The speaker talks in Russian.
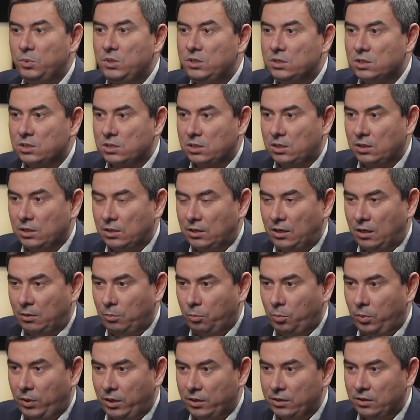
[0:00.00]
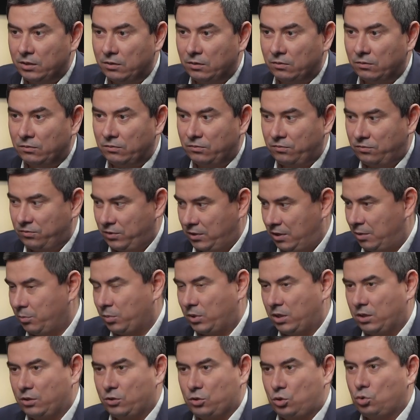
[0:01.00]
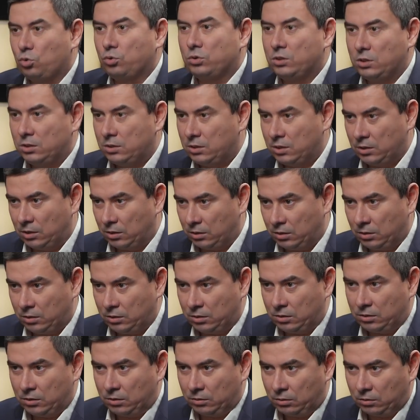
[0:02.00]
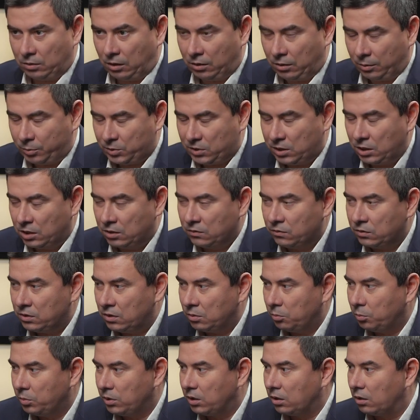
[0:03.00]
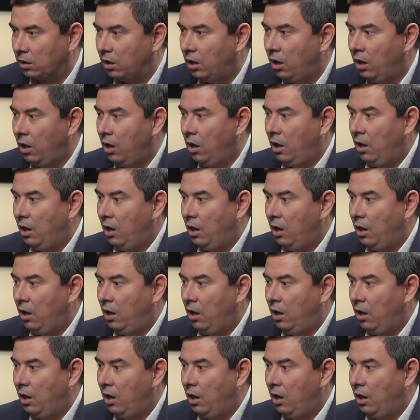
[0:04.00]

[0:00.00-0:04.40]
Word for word: питерская компания, в рамках КСОДД это обследование было.